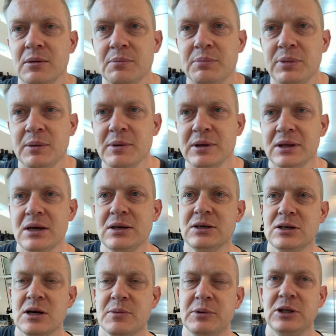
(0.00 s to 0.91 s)

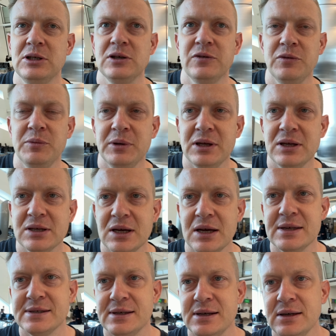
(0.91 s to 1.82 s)
Pamiętajcie, jak będziecie wymieniać
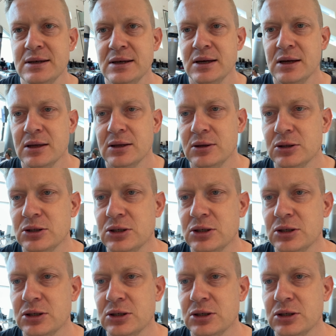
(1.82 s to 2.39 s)
kasę, to